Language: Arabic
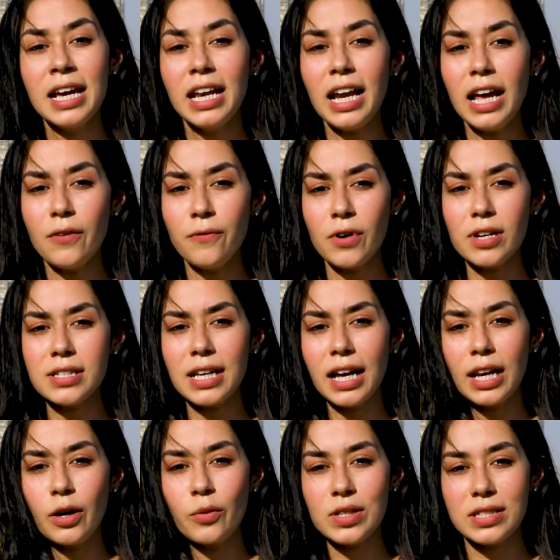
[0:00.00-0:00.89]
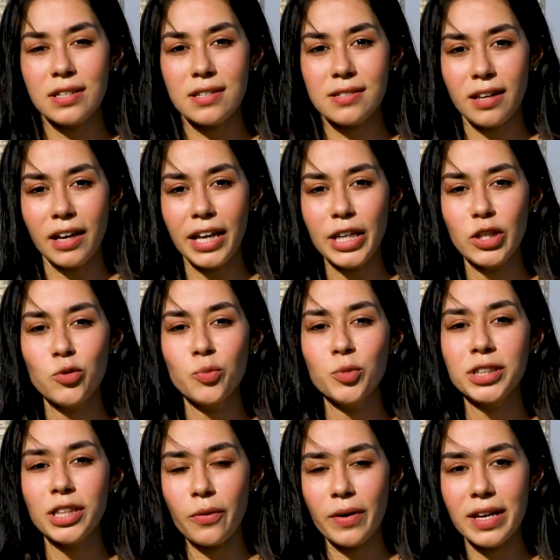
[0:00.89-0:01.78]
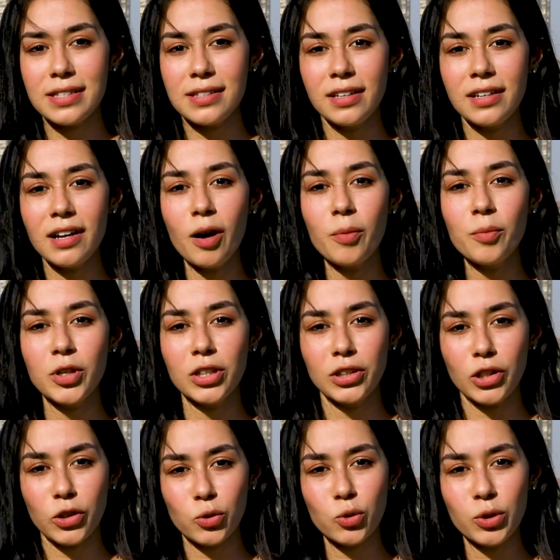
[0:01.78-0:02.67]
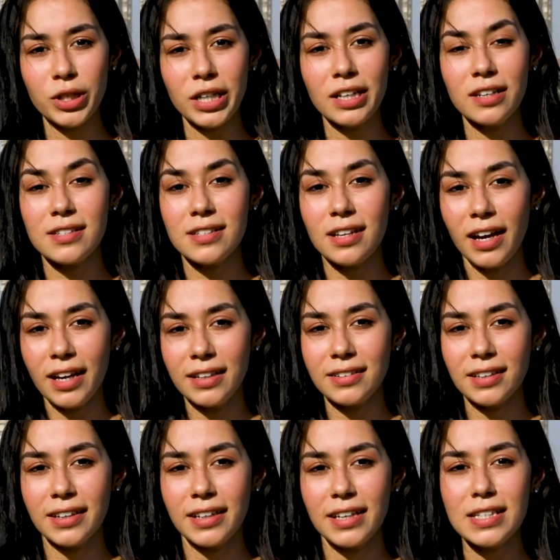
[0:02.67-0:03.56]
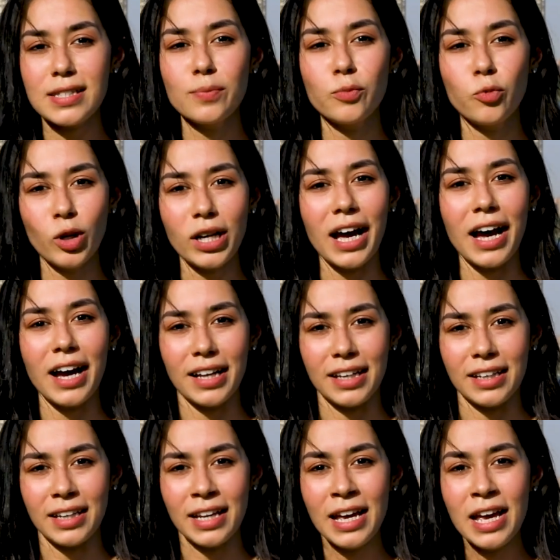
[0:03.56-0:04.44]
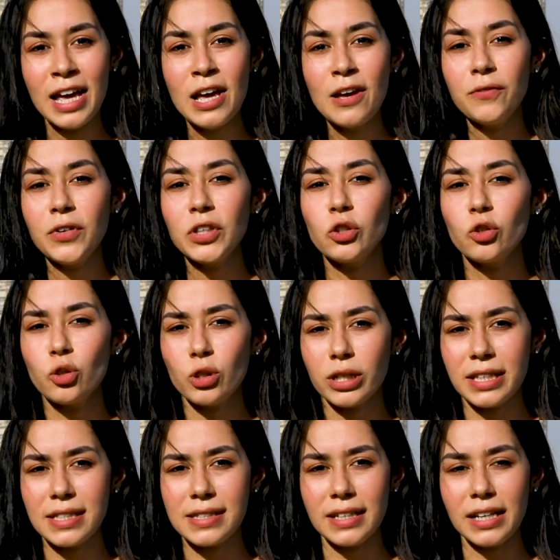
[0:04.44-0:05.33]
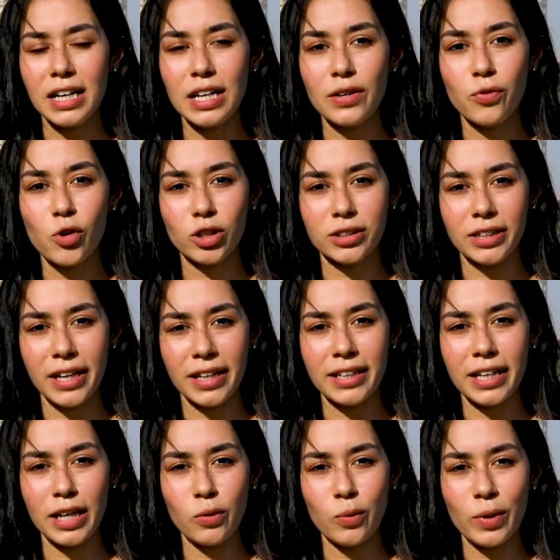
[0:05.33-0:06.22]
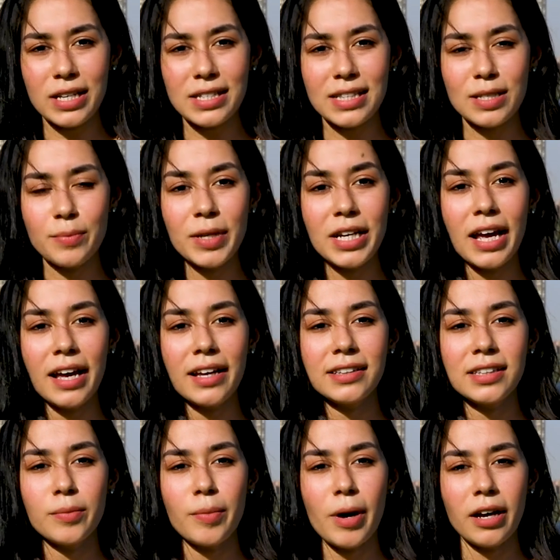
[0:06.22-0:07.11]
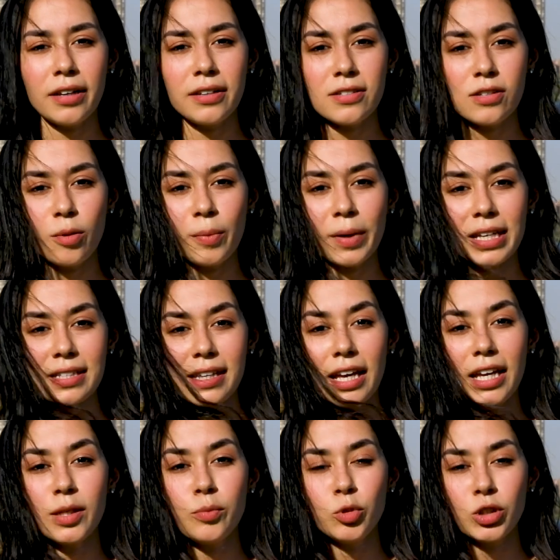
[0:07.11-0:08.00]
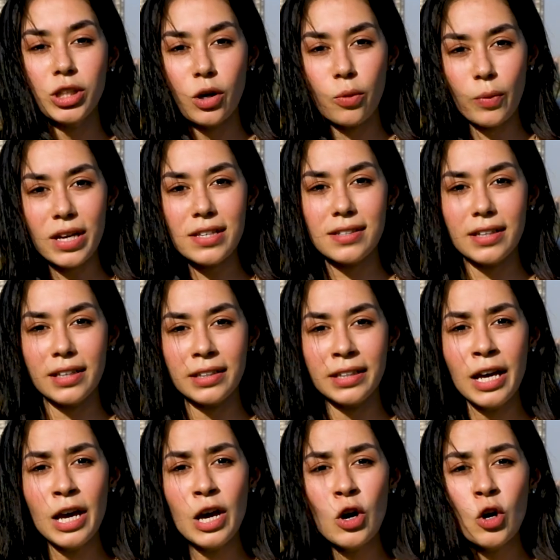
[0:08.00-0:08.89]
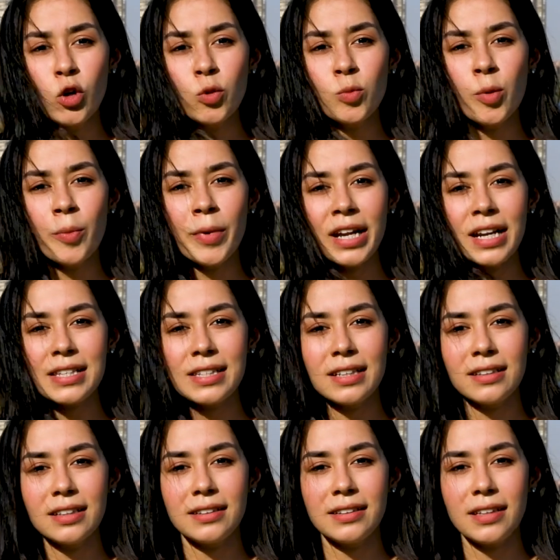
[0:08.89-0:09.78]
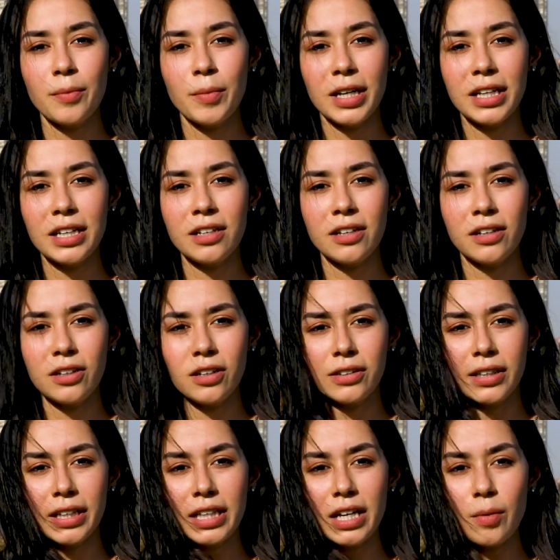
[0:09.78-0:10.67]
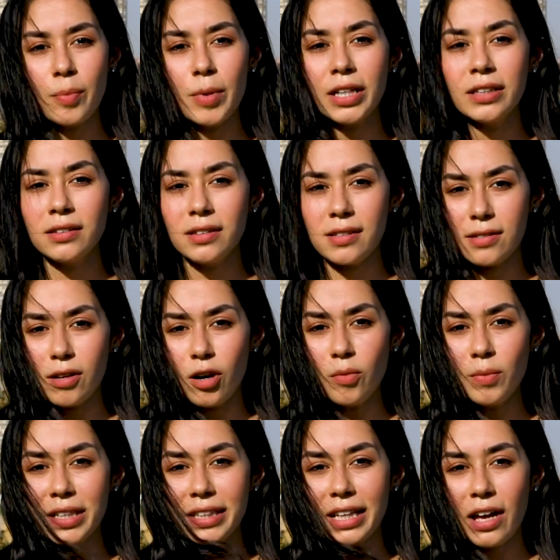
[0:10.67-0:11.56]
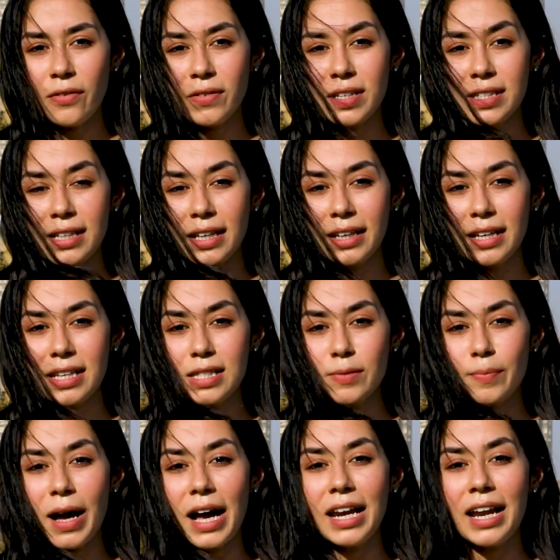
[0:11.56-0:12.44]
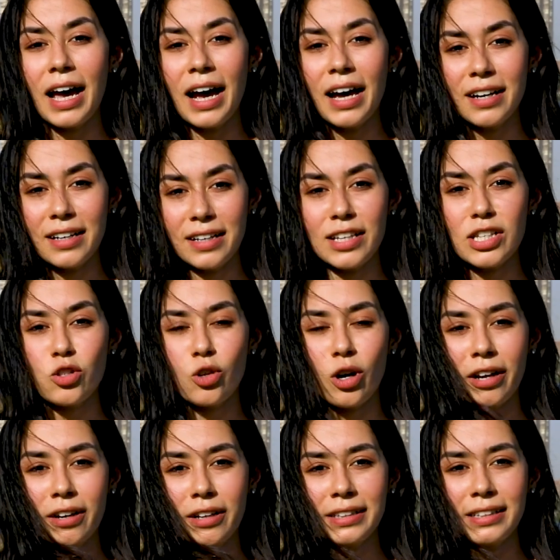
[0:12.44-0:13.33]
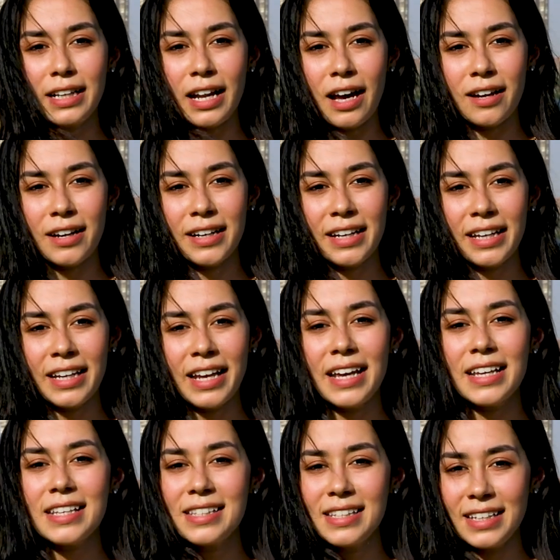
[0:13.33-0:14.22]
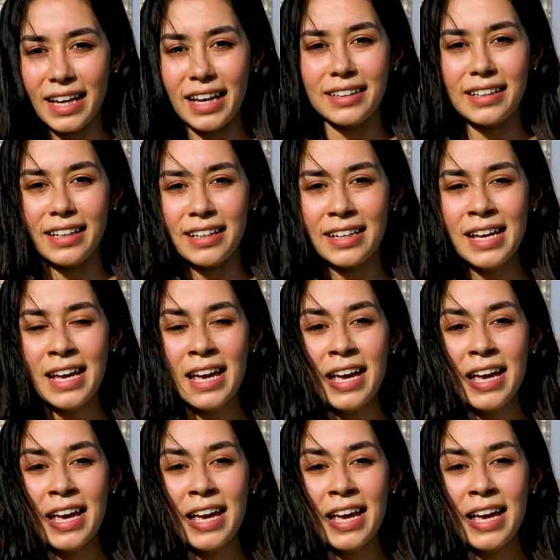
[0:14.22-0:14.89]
الحفاظ على وزن صحي ومتوازن أمر ضروري لصحة الجسم والعقل في طرق كتير لفقدان الوزن منها اتباع نظام غذائي متوازن وممارسة التمارين الرياضية بانتظام النظام لتحفيز الجسم على حرق السعرات الحرارية الزيادة